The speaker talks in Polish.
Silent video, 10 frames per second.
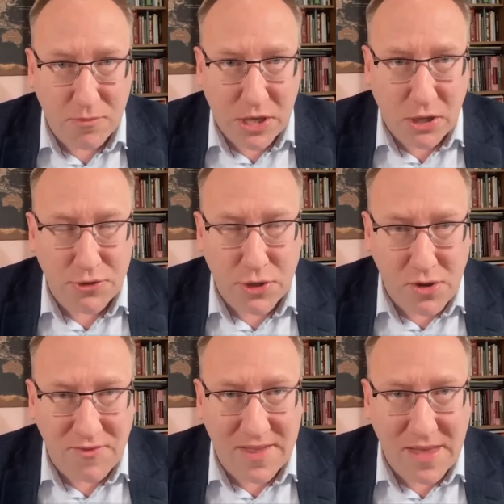
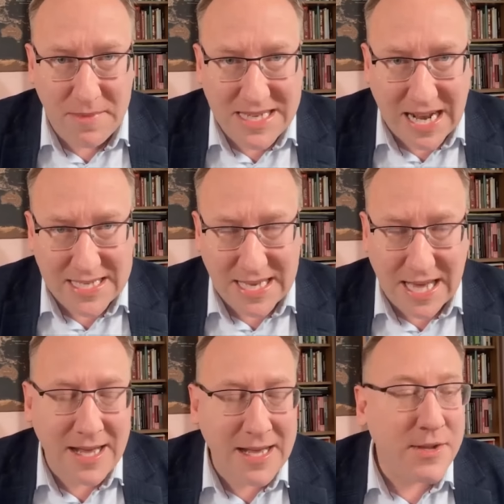niekontrolowana
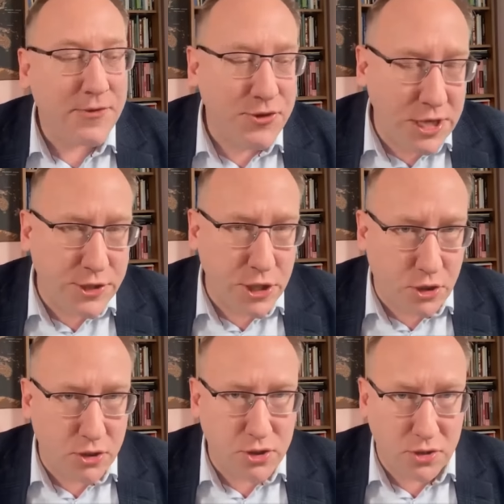migracja, nie
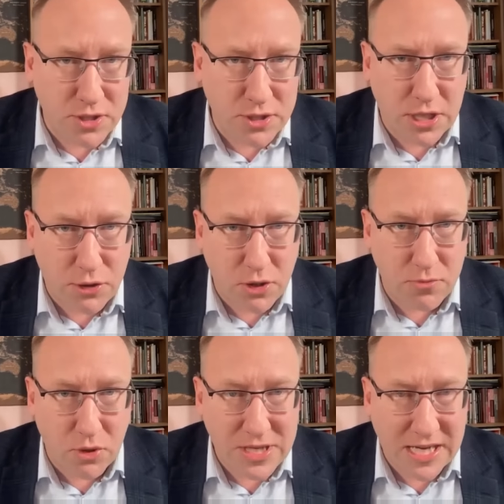tylko z, z
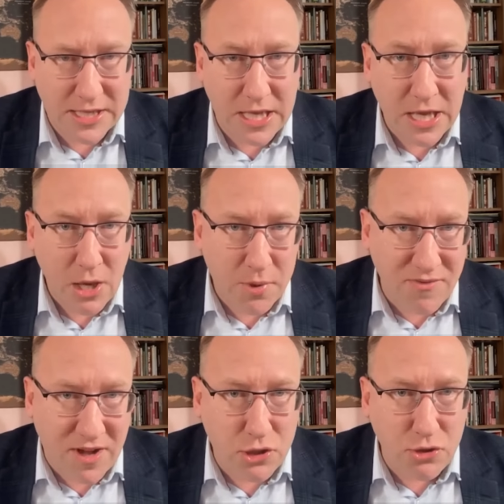terytorium Ukrainy,
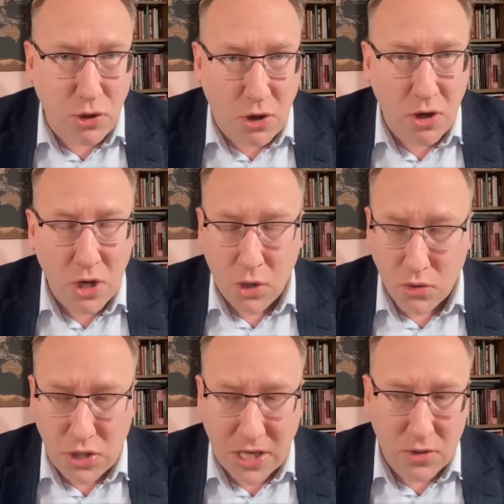prowadzi do
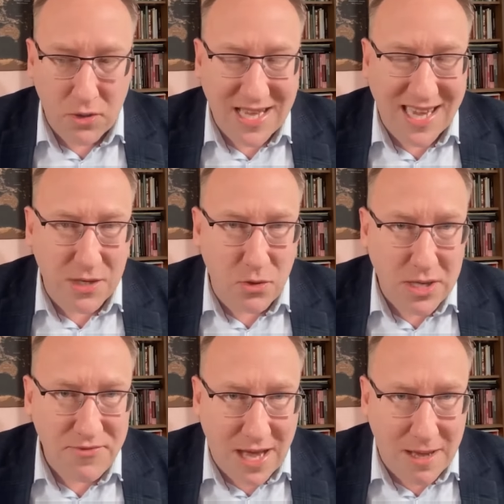różnego rodzaju
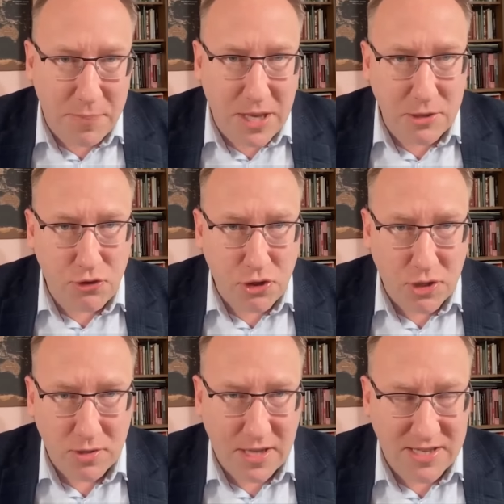napięć
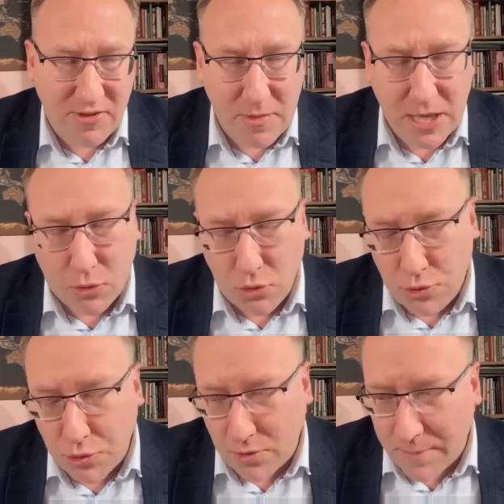nazwijmy je
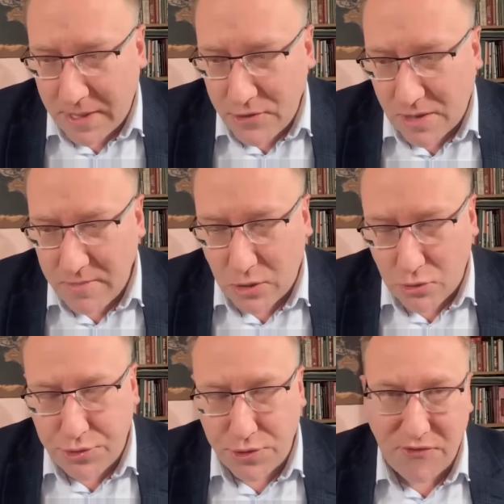kultur, napięciami
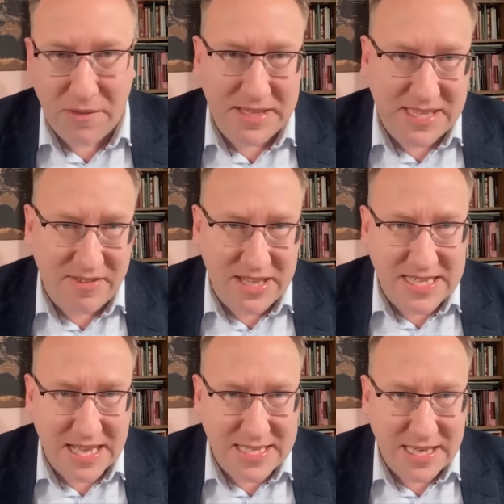kulturowymi,
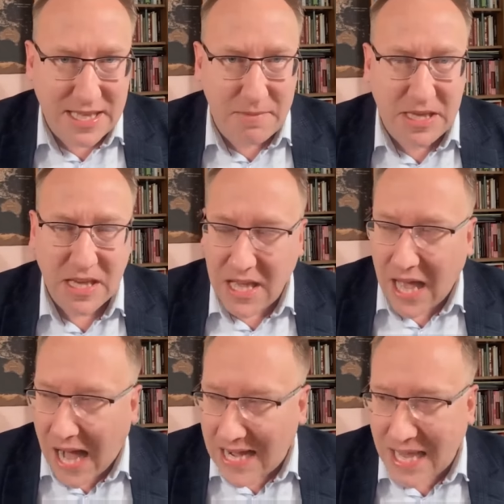cywilizacyjnymi,
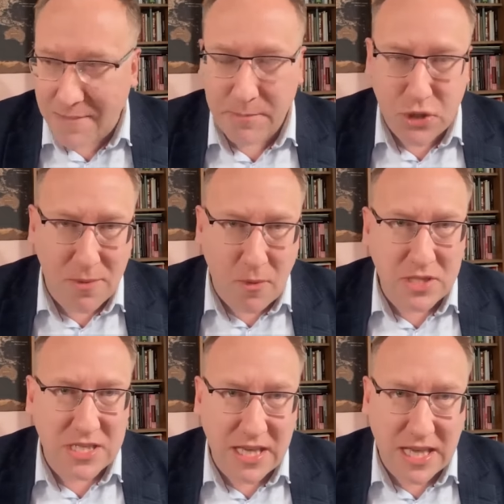aktami
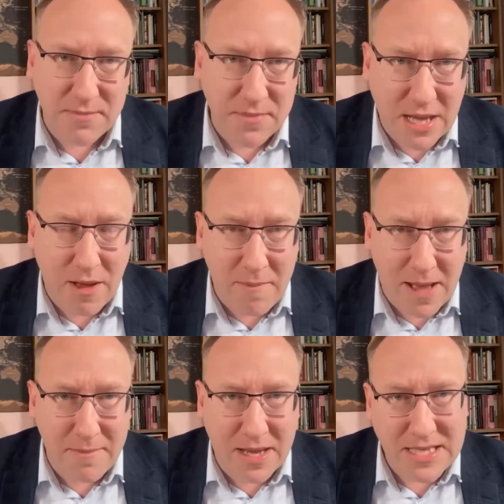przemocy. Jest cała
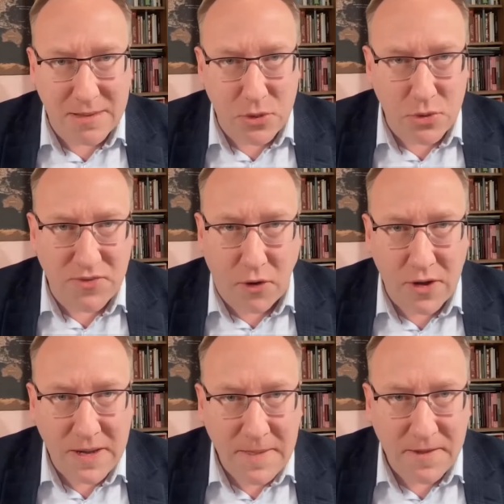ma, masa, mnóstwo
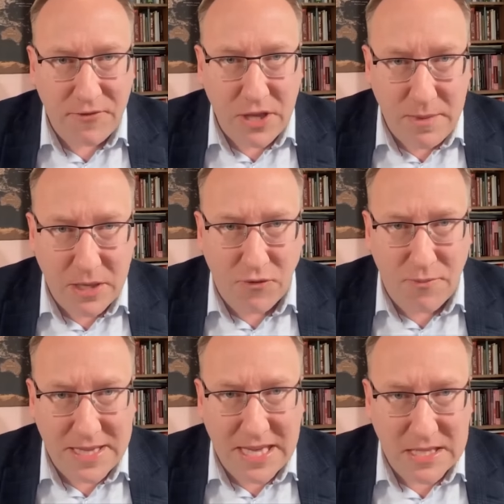filmików w
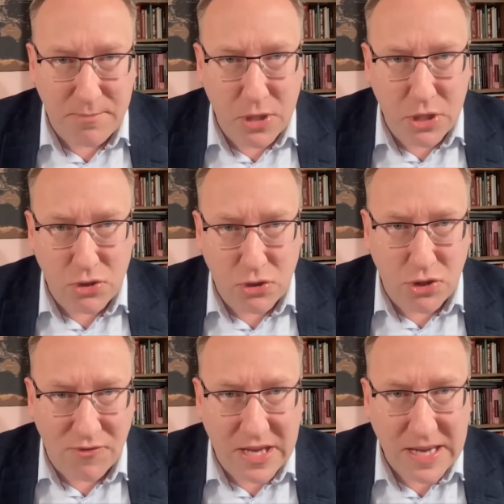mediach
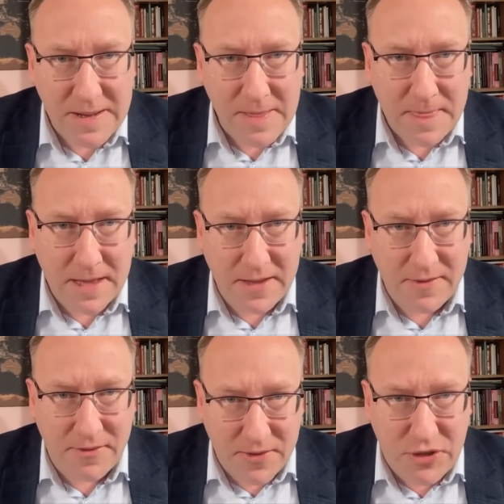społecznościowych. Y,
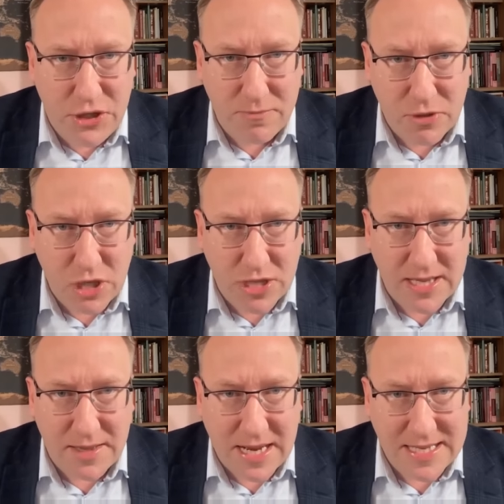widzimy, że na,
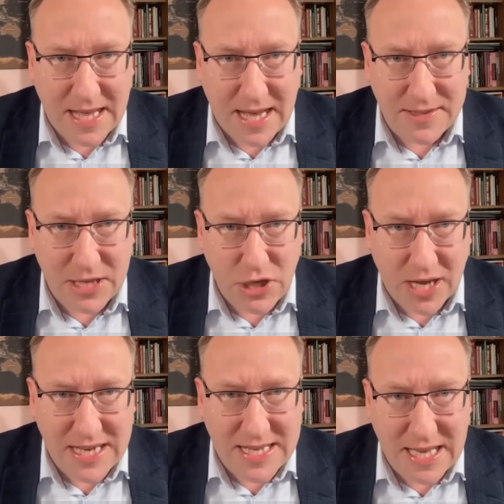narasta też
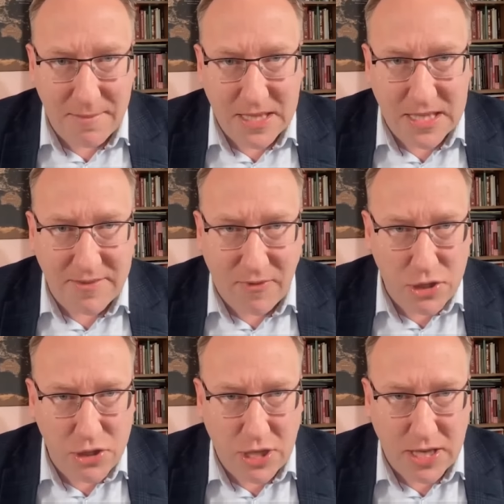agresja między
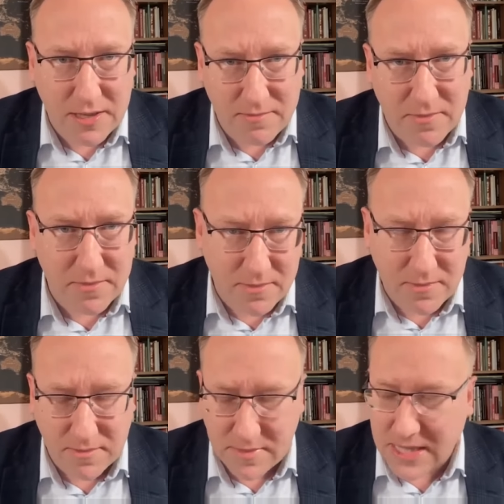właśnie
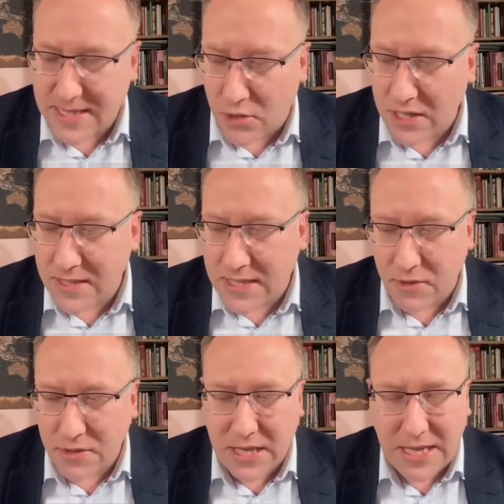ze strony, ze
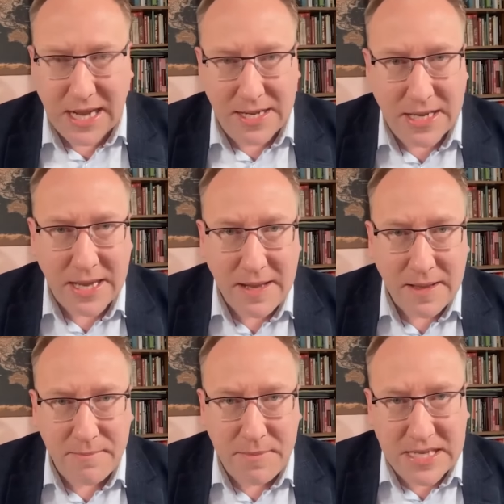strony nielegalnych
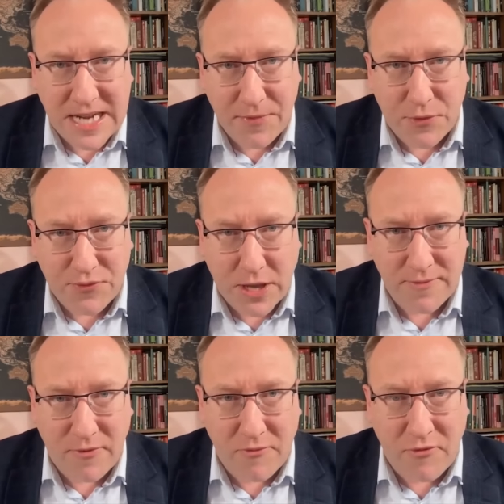migrantów na,
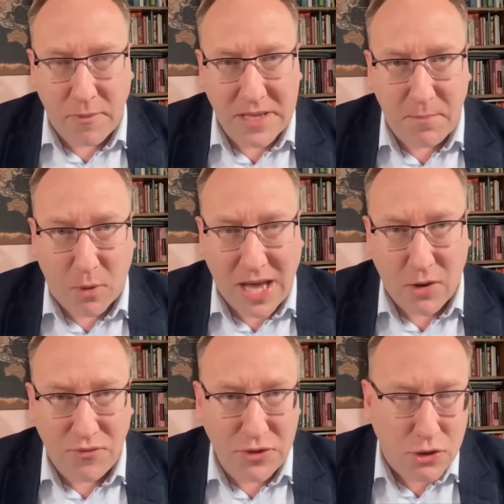wo, wobec
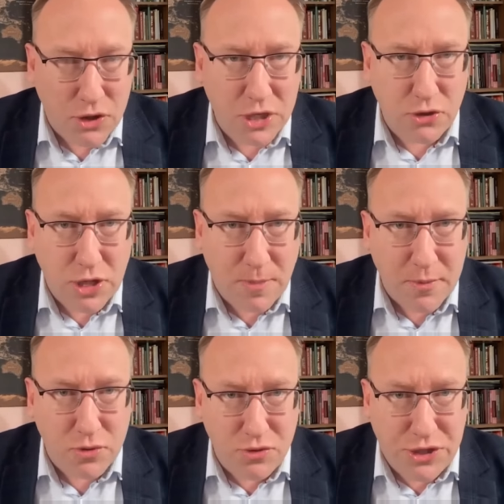Polaków i to się, to się po
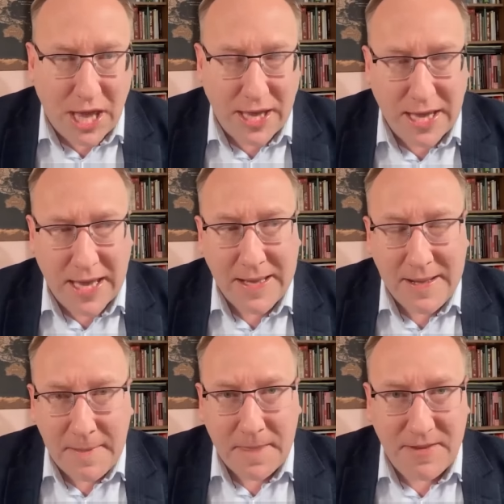prostu dzieje.
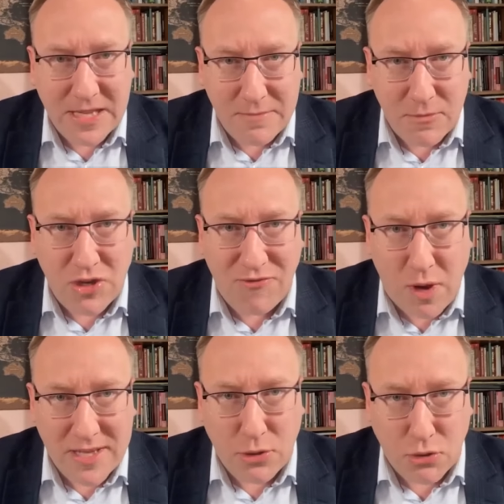Wiadomo, że
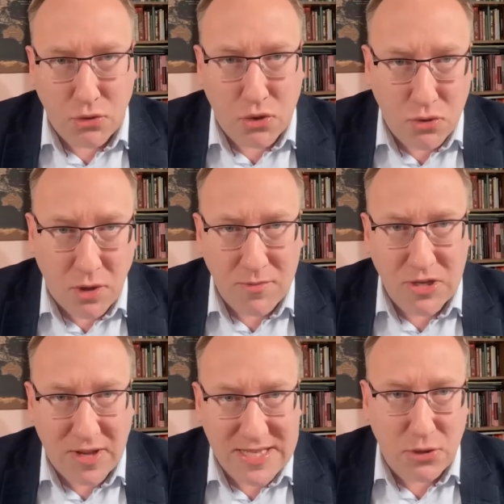władze to tuszują, że
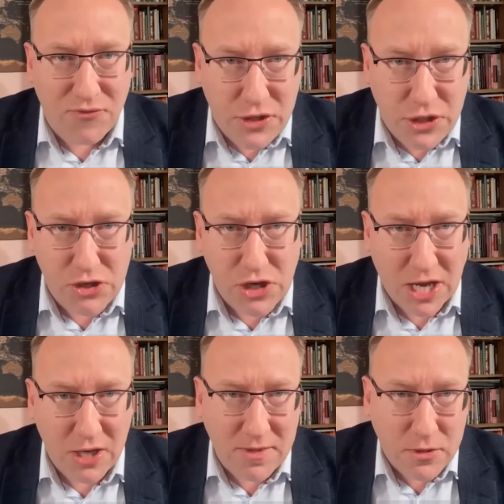władze to
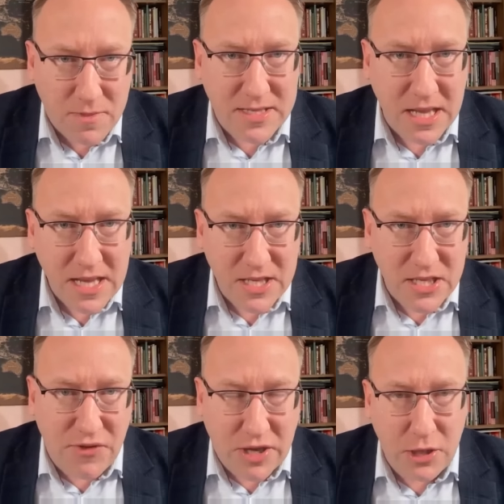wyciszają, natomiast
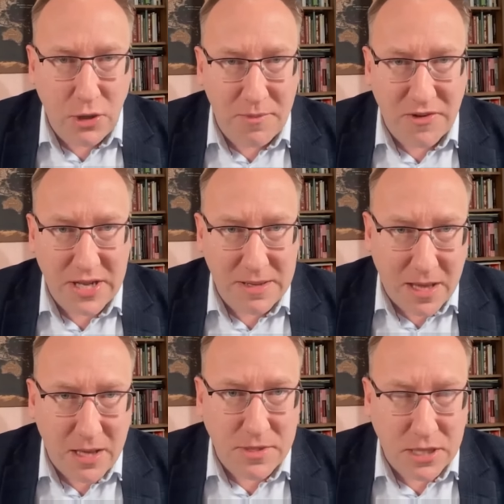zwykli obywatele
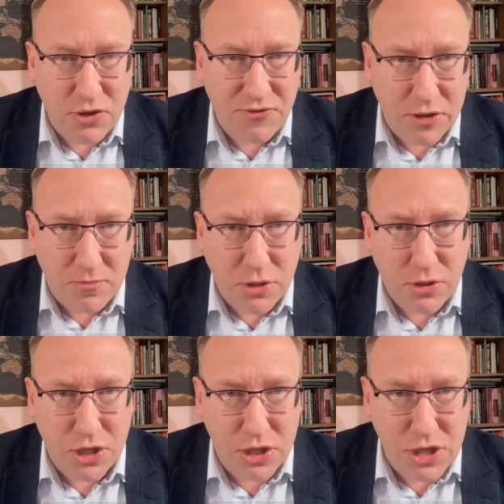mają tego świadomość, co
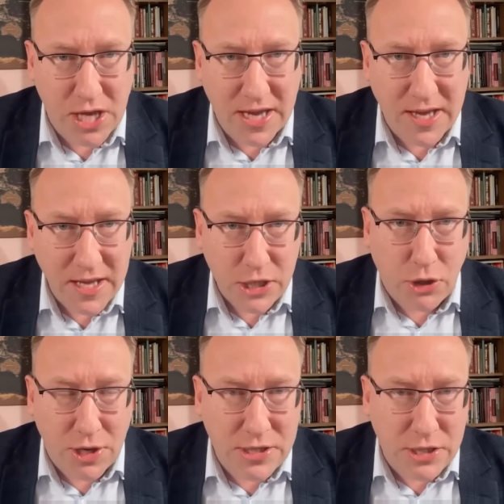się dzieje. I
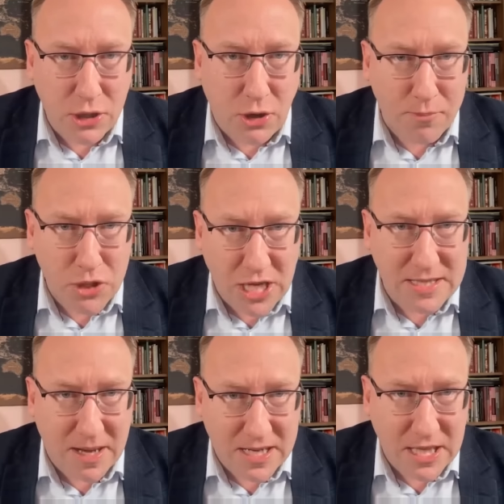to jest tylko
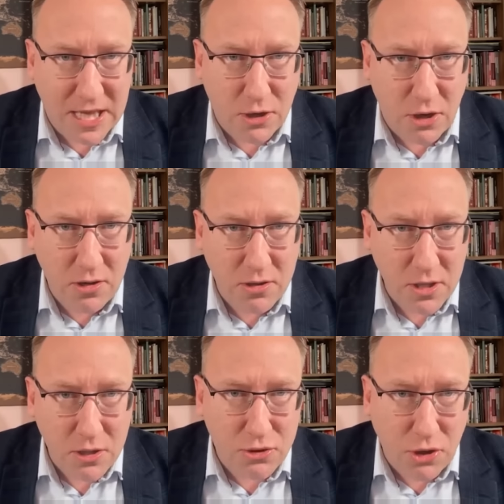przedsmak tego,
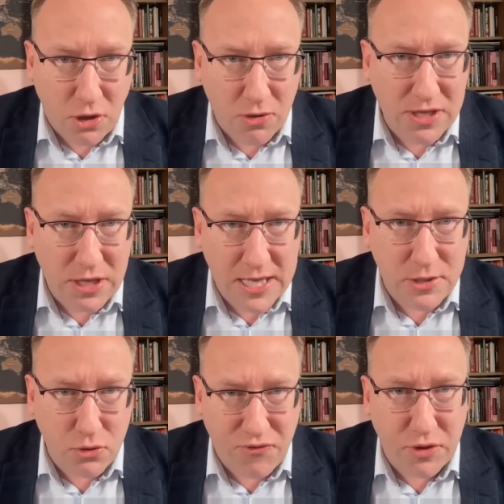co jest
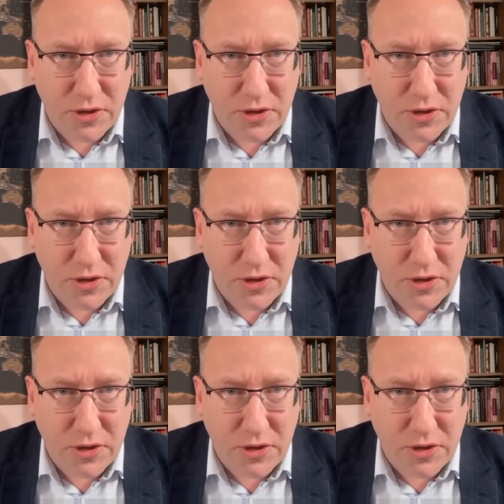już w,